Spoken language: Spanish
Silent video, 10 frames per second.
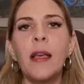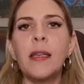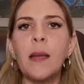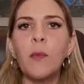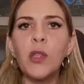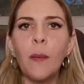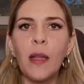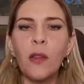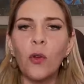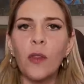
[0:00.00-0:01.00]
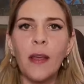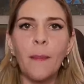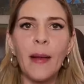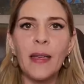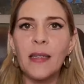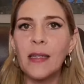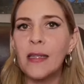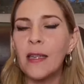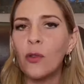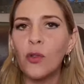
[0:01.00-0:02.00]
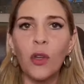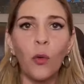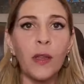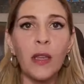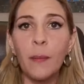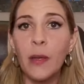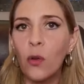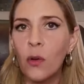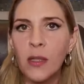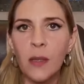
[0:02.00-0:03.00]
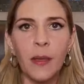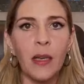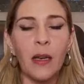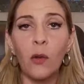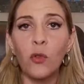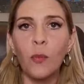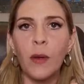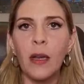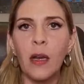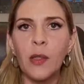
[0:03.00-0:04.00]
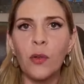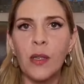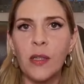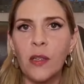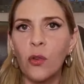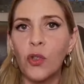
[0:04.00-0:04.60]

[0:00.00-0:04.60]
Estamos hablando de más de 150 millones de mexicanos, tú manejabas 180